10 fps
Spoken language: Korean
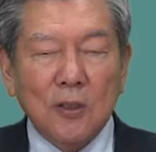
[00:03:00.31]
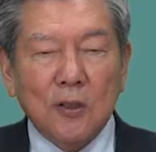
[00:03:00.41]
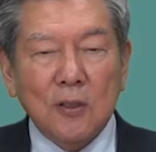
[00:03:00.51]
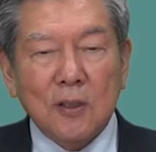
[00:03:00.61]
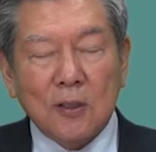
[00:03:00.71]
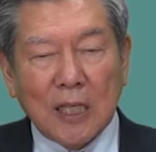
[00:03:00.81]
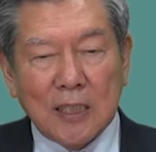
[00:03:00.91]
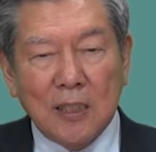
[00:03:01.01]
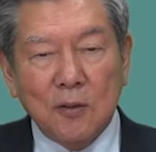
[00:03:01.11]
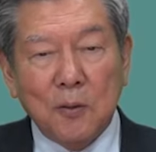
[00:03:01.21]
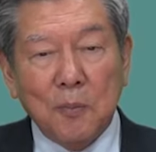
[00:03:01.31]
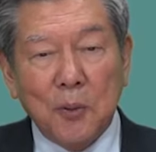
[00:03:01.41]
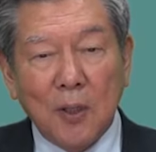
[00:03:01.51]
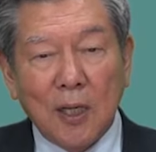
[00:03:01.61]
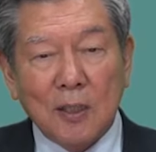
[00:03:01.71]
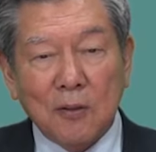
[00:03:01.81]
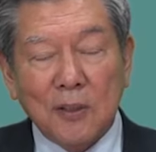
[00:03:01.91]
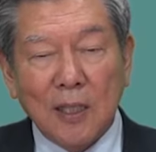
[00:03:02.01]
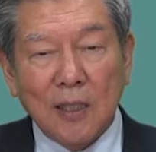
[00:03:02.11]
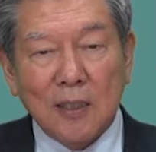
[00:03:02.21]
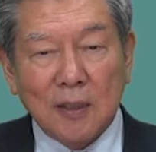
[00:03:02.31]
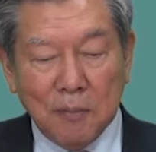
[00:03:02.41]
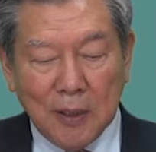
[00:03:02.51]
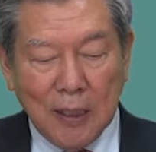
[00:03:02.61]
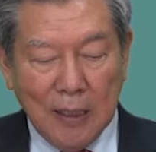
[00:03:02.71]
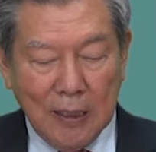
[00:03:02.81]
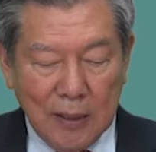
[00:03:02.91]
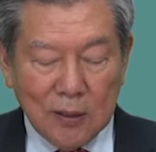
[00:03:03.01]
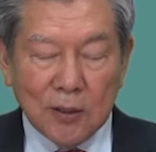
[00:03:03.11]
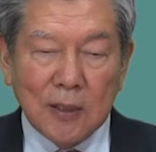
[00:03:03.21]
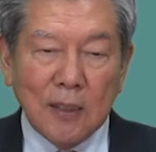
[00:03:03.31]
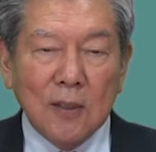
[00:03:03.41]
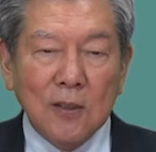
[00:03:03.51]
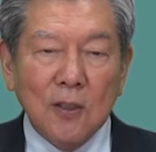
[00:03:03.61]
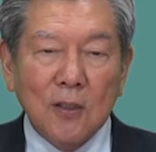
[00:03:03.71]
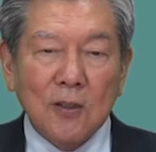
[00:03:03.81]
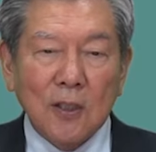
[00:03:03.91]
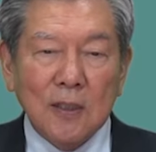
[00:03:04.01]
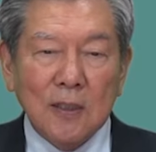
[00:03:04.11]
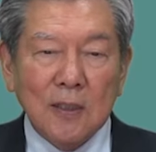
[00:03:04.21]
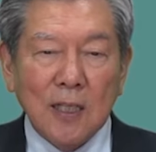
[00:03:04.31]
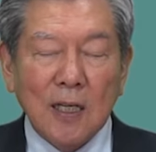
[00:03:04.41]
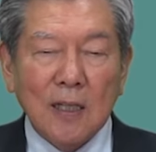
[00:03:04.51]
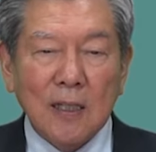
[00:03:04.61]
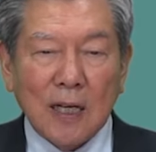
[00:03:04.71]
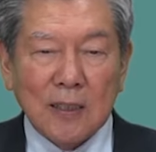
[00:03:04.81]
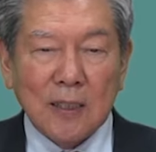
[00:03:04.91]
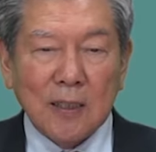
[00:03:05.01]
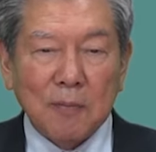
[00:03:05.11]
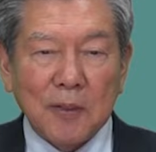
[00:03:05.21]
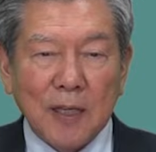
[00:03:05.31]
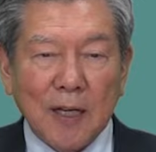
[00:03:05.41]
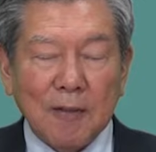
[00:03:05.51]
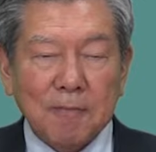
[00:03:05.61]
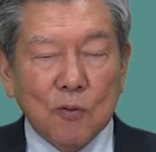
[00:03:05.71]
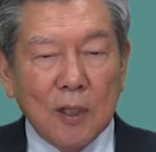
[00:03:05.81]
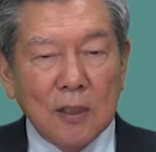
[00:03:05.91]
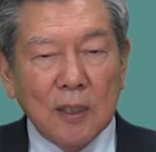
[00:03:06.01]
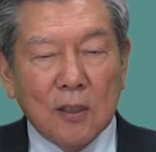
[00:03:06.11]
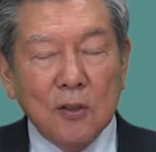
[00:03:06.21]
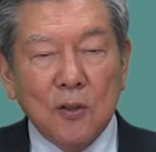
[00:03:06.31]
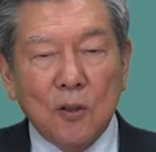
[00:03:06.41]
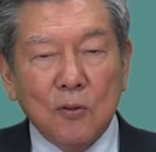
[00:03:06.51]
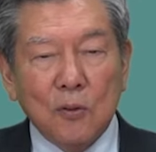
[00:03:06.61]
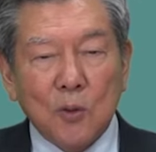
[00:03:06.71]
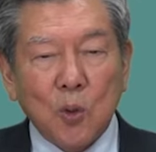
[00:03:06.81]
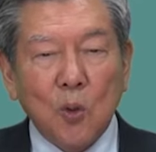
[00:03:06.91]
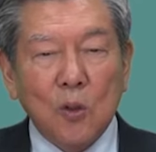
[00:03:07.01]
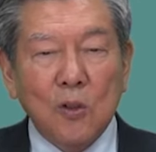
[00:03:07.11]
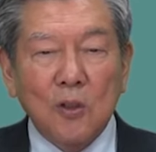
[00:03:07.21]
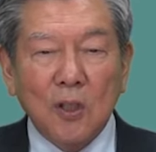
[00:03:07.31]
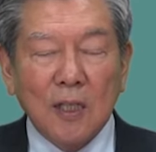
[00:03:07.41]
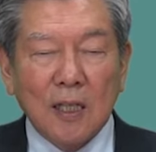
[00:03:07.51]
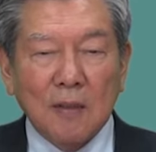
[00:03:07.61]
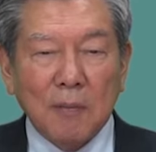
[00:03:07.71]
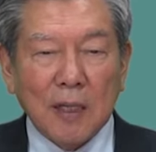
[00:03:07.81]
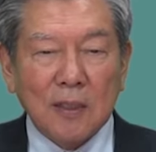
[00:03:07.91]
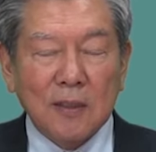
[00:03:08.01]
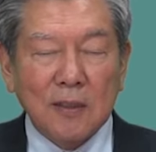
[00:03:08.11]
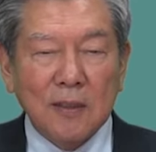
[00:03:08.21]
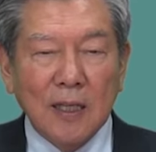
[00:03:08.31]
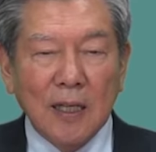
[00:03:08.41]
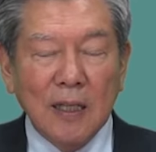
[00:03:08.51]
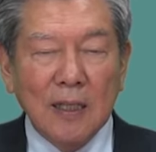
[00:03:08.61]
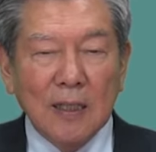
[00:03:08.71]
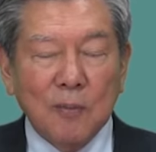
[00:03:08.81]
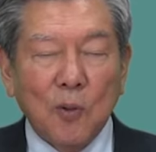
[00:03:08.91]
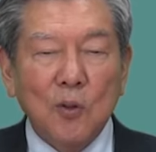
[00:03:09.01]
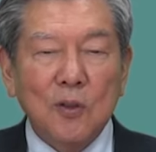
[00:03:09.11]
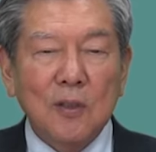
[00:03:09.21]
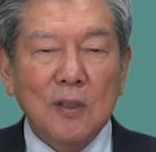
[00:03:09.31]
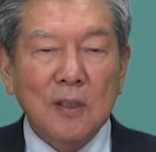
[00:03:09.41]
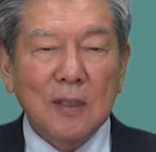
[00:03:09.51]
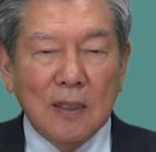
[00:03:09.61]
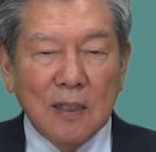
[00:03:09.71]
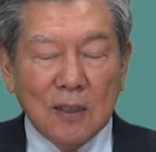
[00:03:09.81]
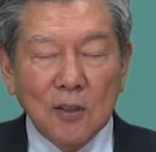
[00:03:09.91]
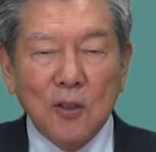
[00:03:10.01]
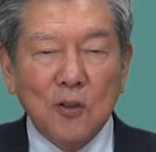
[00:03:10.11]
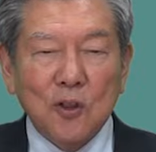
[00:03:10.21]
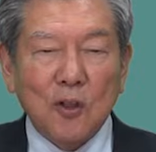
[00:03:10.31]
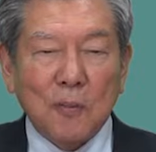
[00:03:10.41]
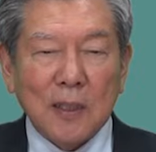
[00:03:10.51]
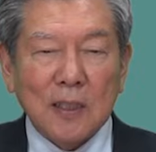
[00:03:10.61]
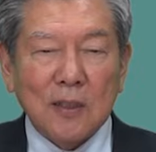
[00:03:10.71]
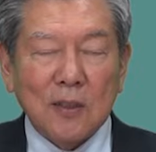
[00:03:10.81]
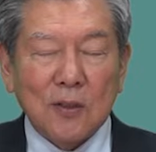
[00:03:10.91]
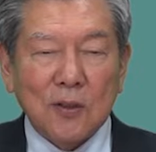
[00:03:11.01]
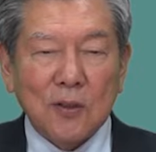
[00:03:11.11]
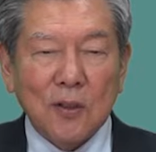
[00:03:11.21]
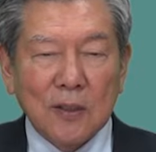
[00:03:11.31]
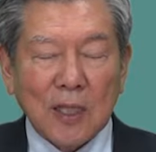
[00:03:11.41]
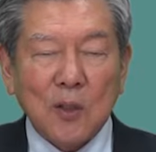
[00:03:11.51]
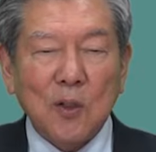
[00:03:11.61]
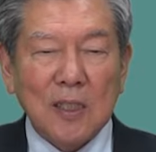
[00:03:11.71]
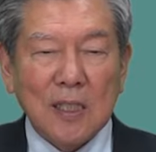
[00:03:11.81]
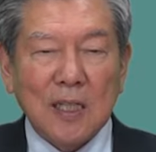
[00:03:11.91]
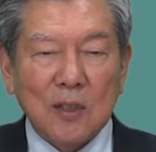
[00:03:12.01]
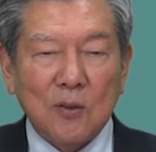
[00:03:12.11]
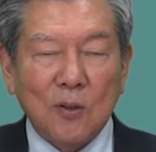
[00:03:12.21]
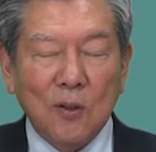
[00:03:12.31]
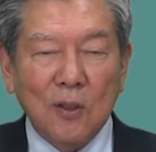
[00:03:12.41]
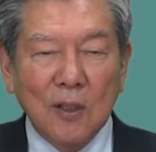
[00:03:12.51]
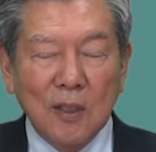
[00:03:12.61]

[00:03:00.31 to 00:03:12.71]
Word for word: 어떤 자세는 좀 필요하다고 생각이 듭니다. 아, 첫째, 긍정적인 생각을 가져야 됩니다. 우리가 이제 긍정도 초긍정이라는 말을 쓰는데 모든 일을 긍정적으로 받아들이는 거죠. 사소한 일까지도